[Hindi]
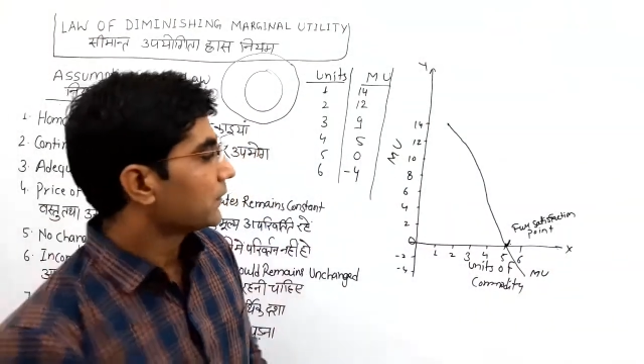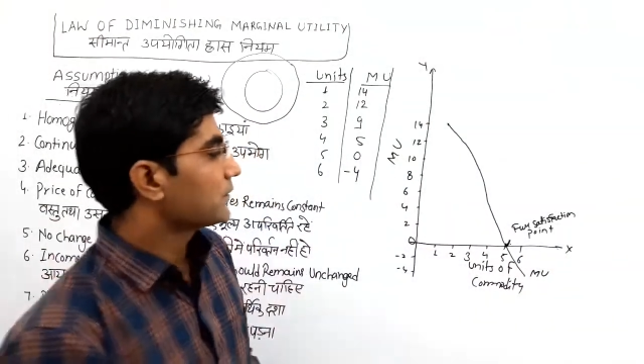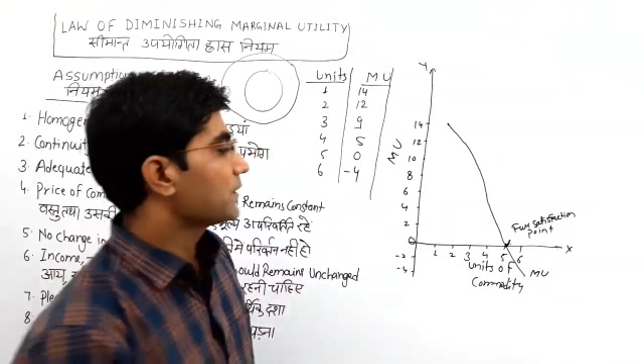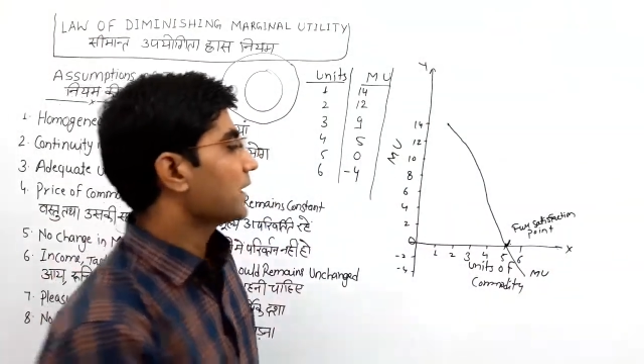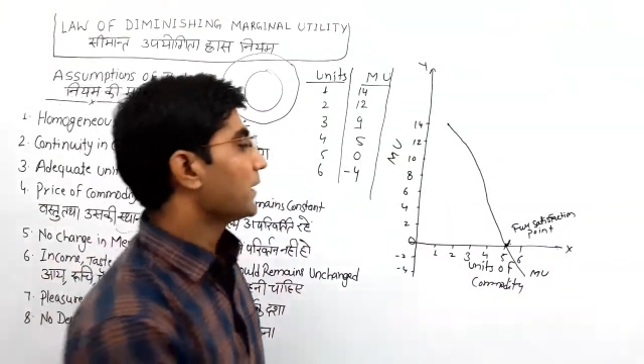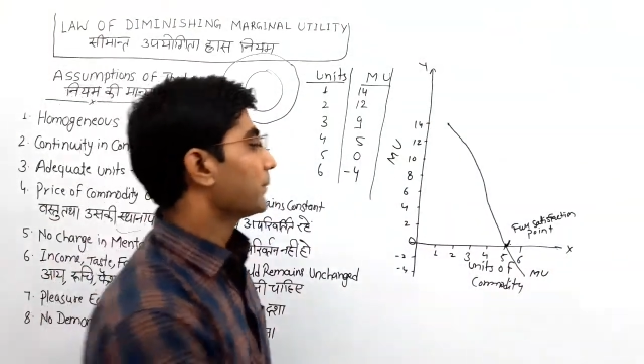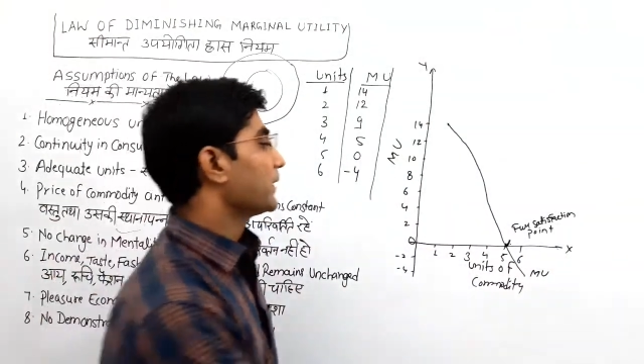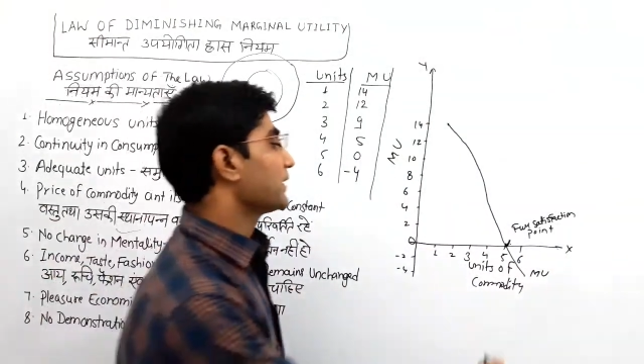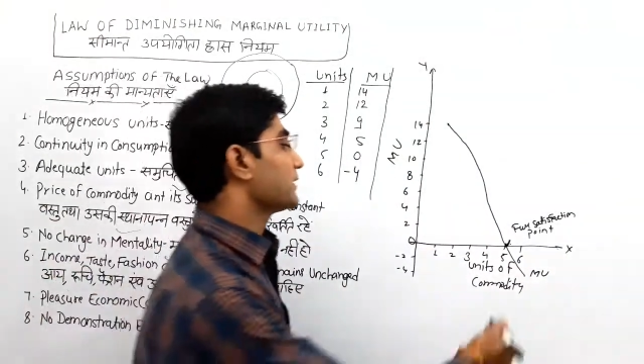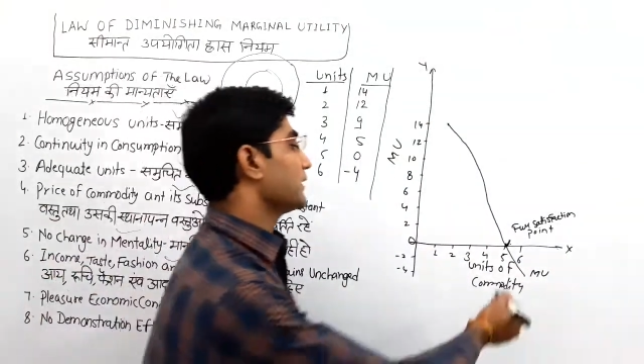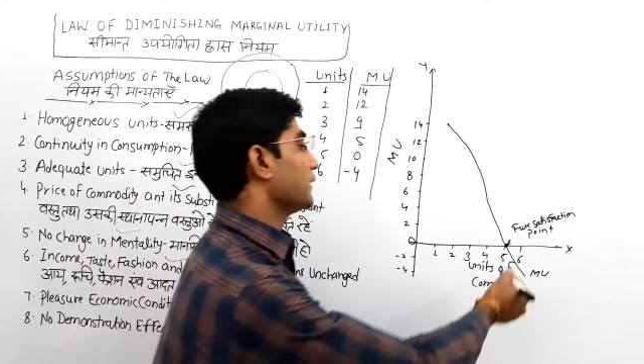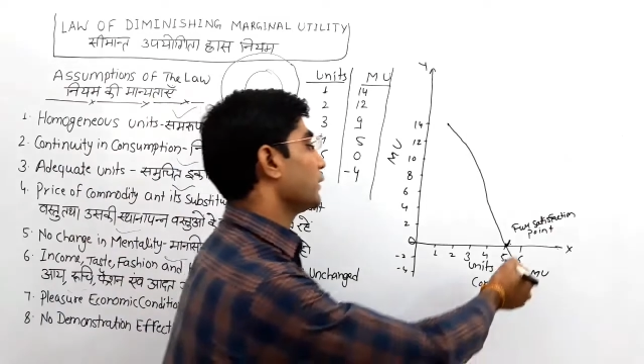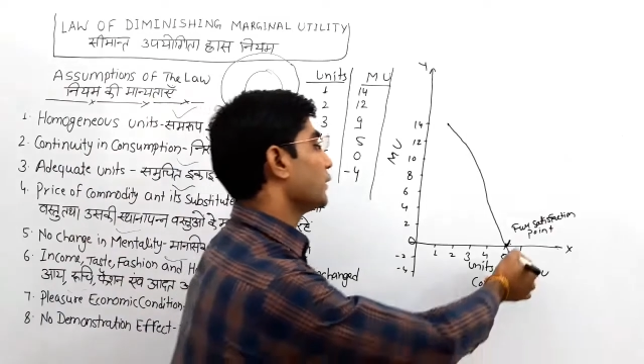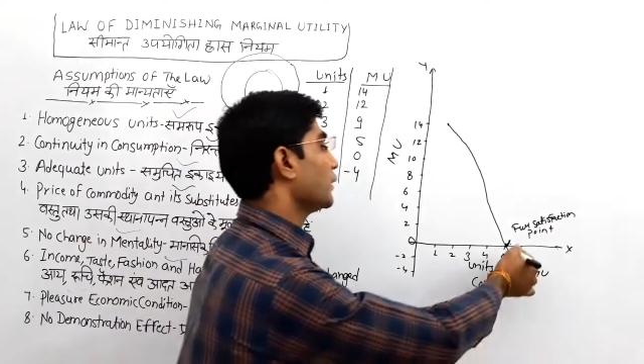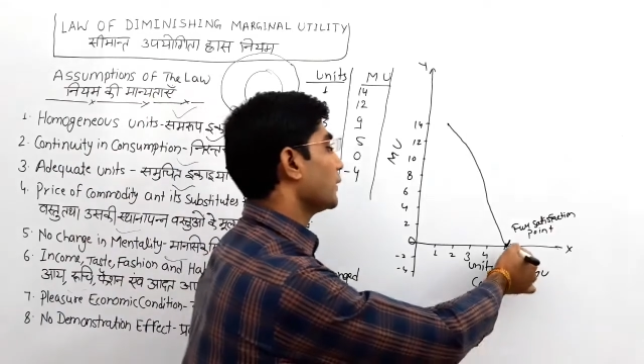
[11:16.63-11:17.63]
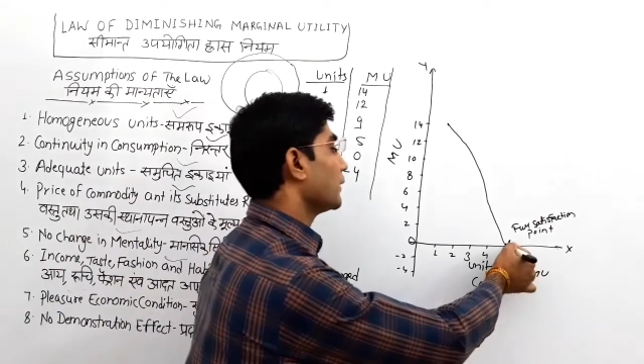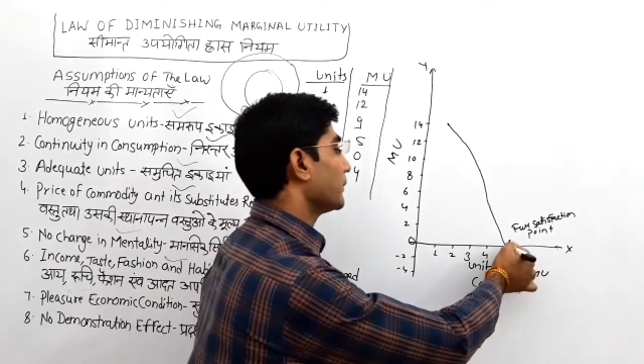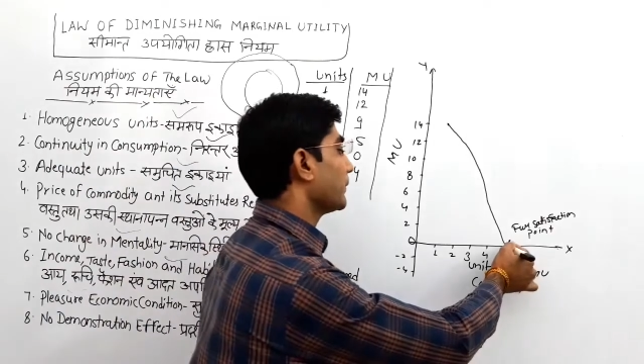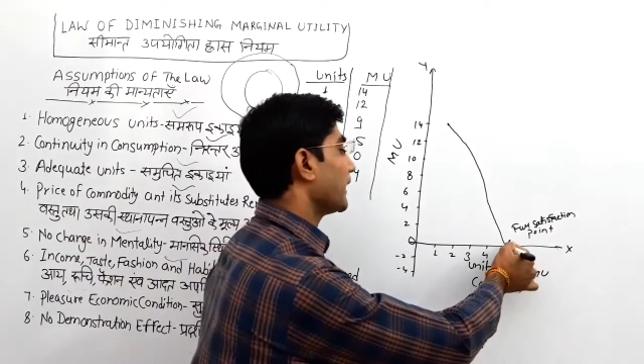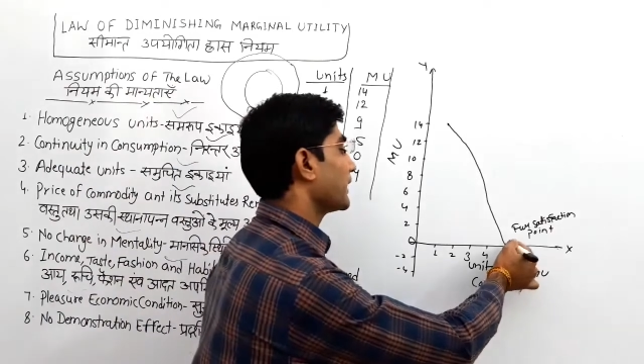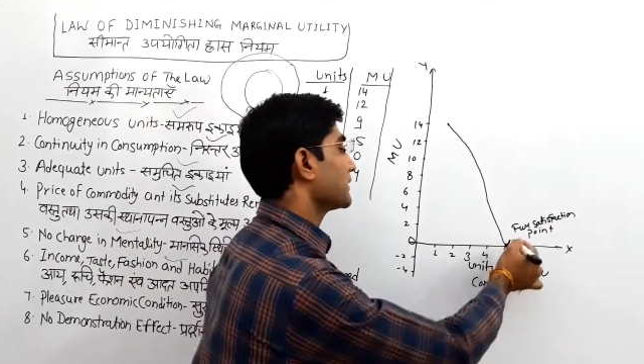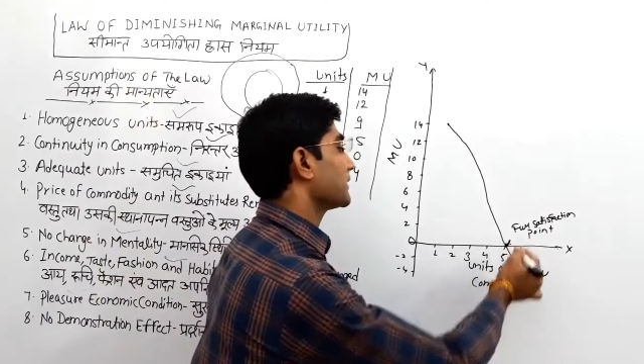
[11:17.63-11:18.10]
जहाँ पर ज़ीरो
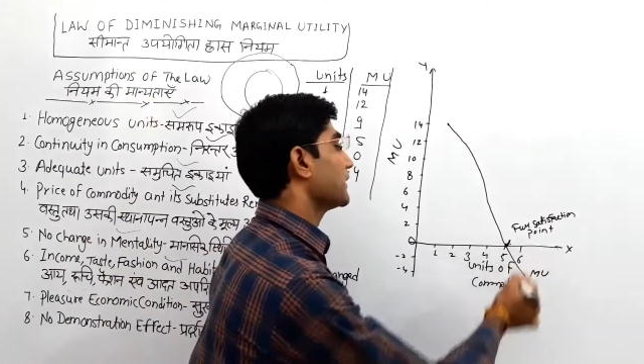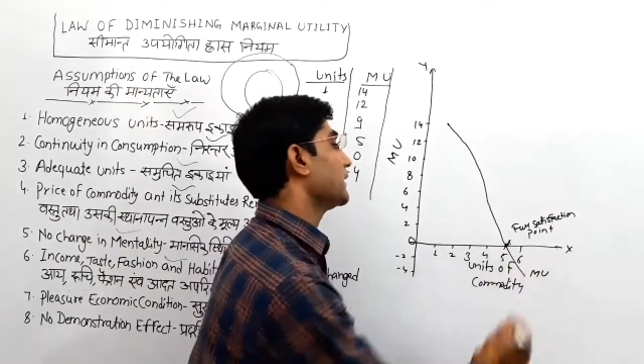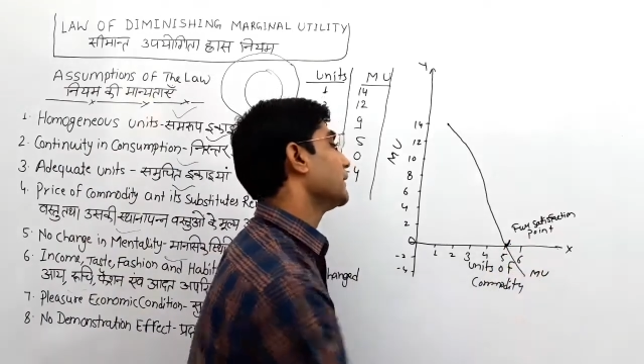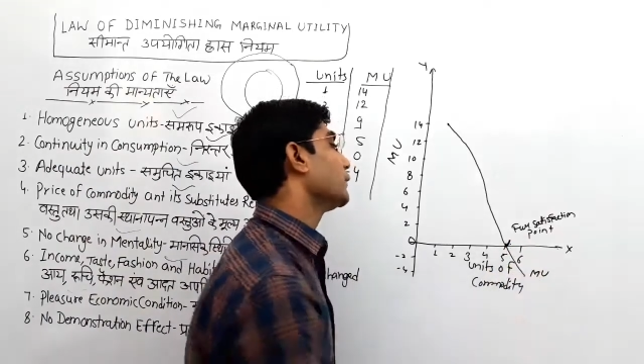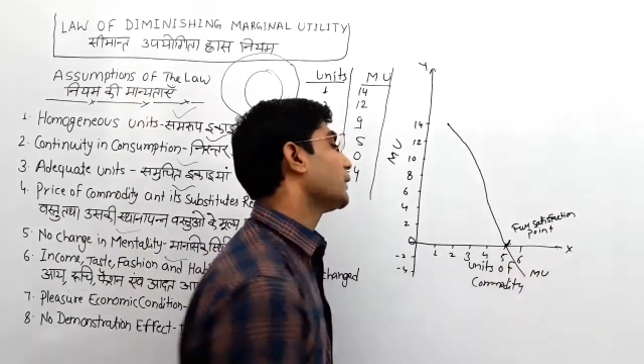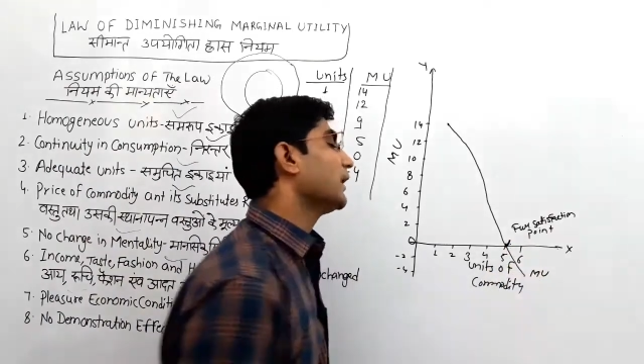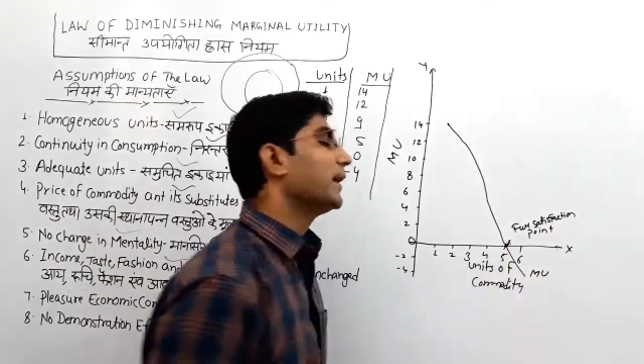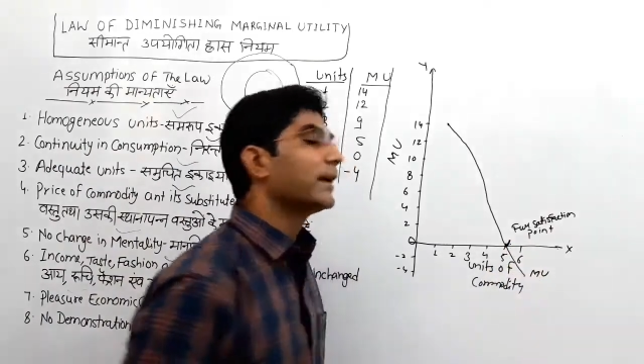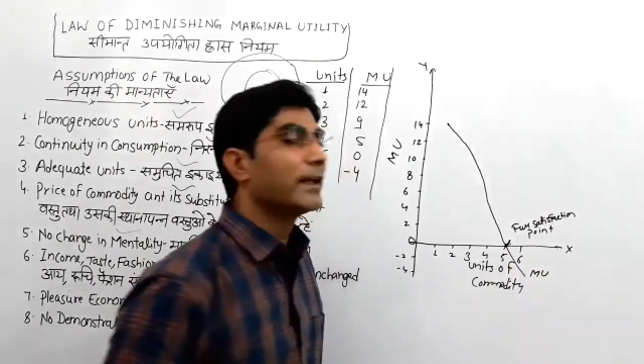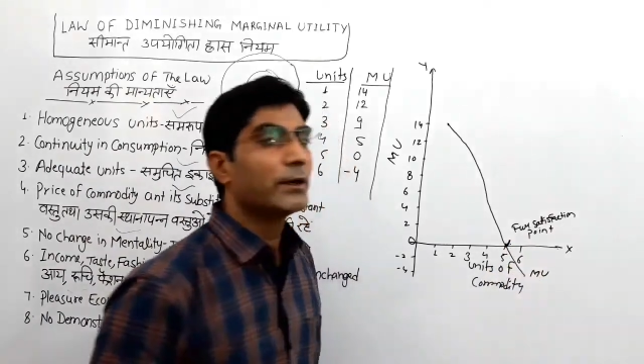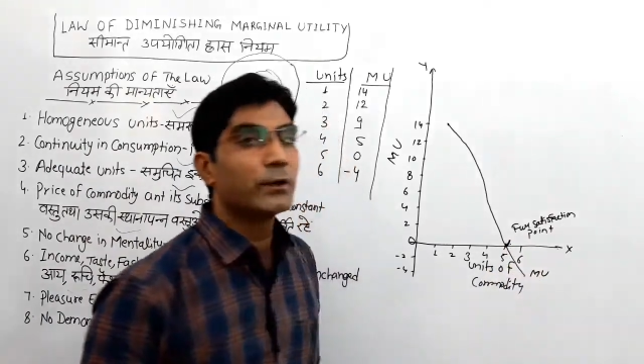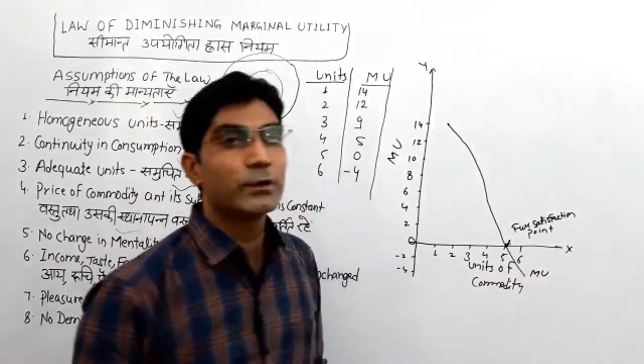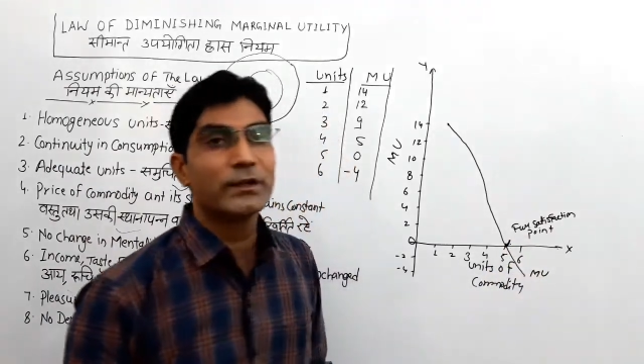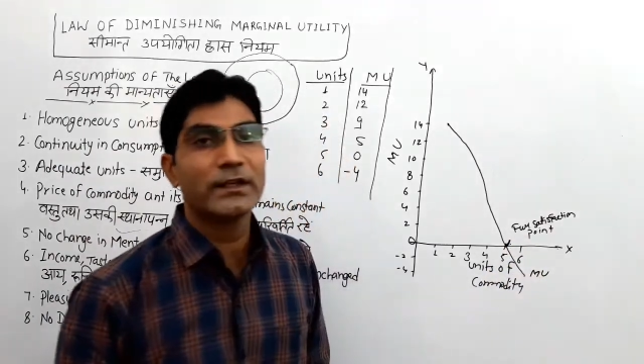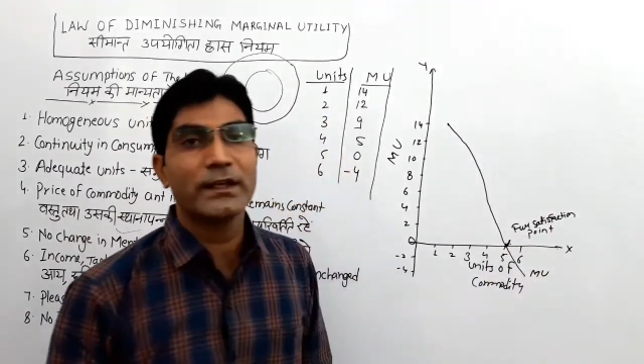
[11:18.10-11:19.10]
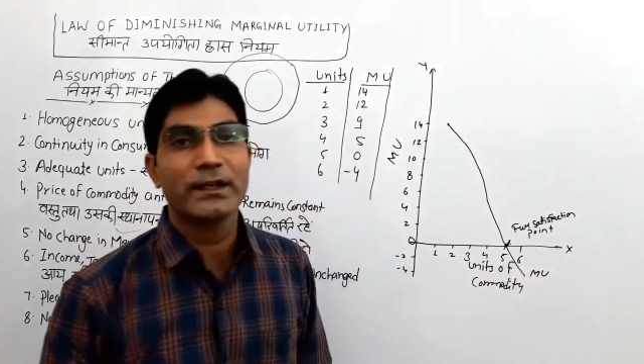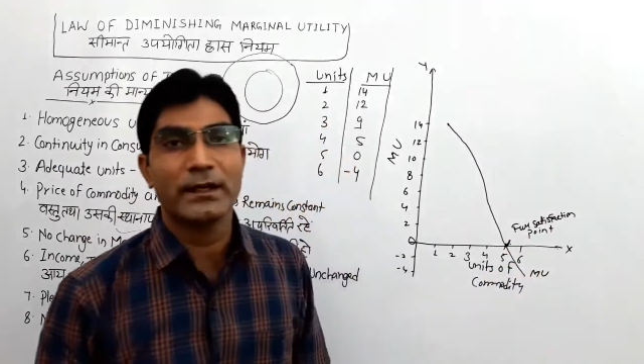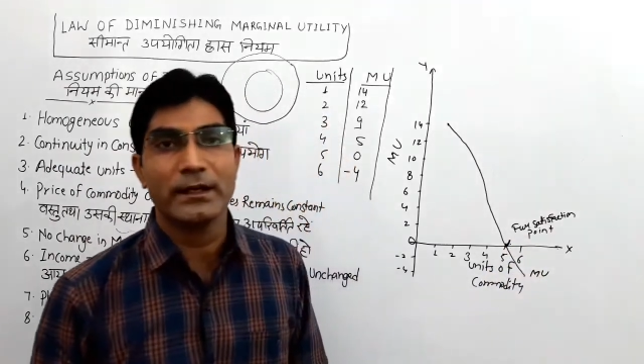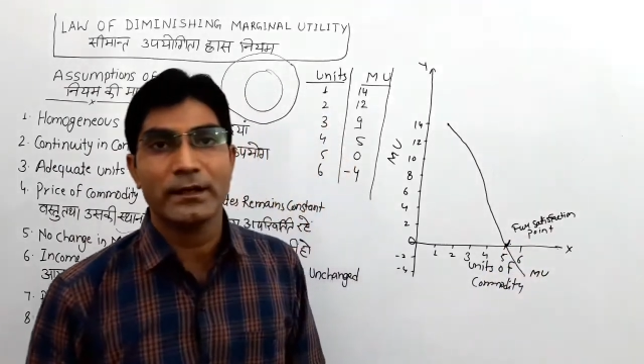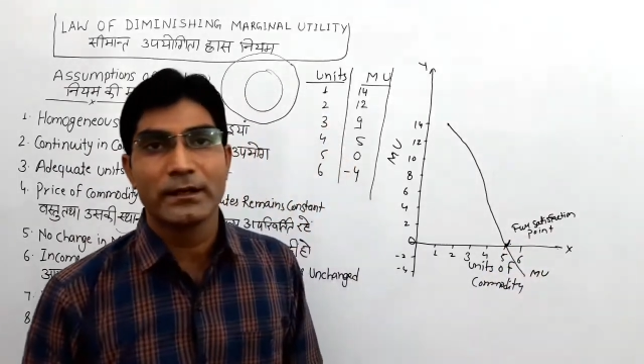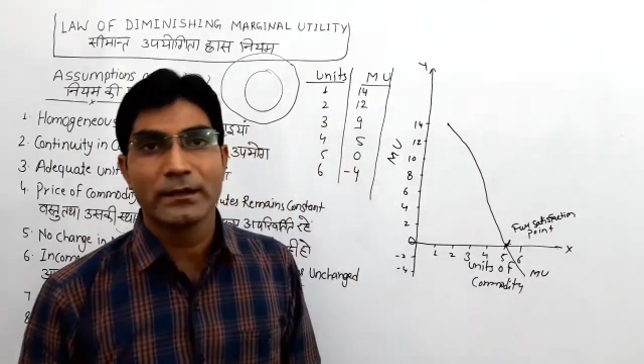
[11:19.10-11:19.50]
मार्जिनल यूटिलिटी होती है